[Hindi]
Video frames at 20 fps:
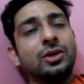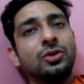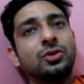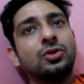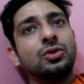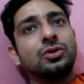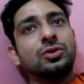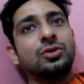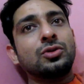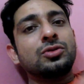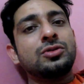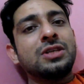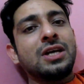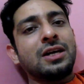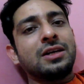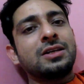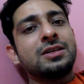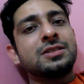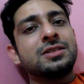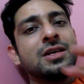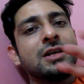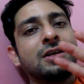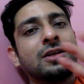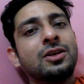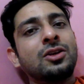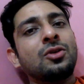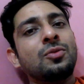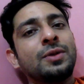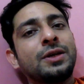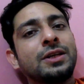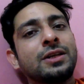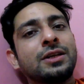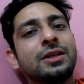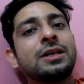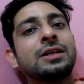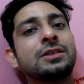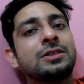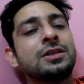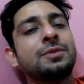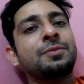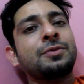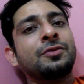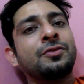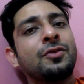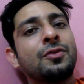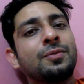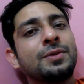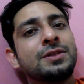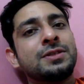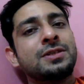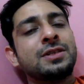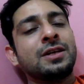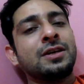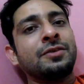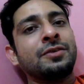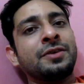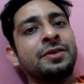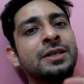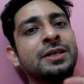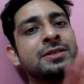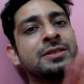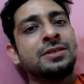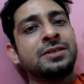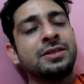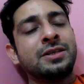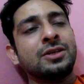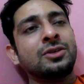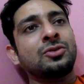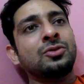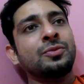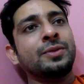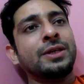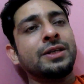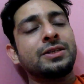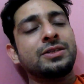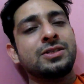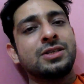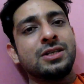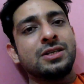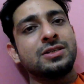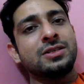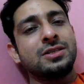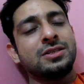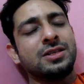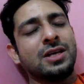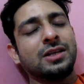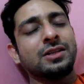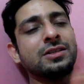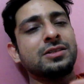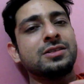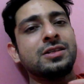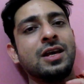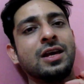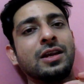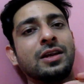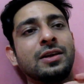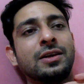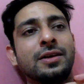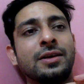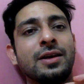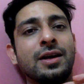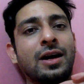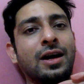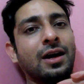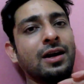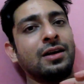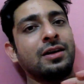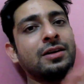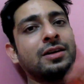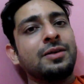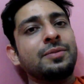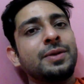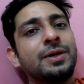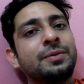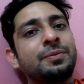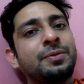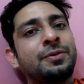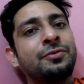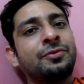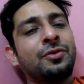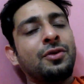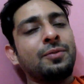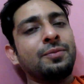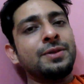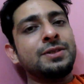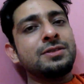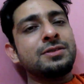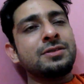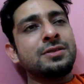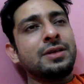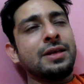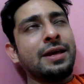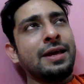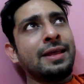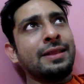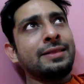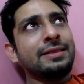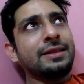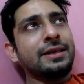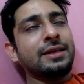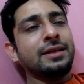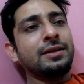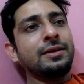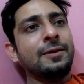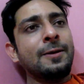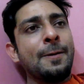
दो दो चार हज़ार किलोमीटर का अच्छा परफॉर्मेंस देगा वेर एज ये तुम्हें छः से सात हज़ार अल्टीमेट परफॉर्मेंस एंड देन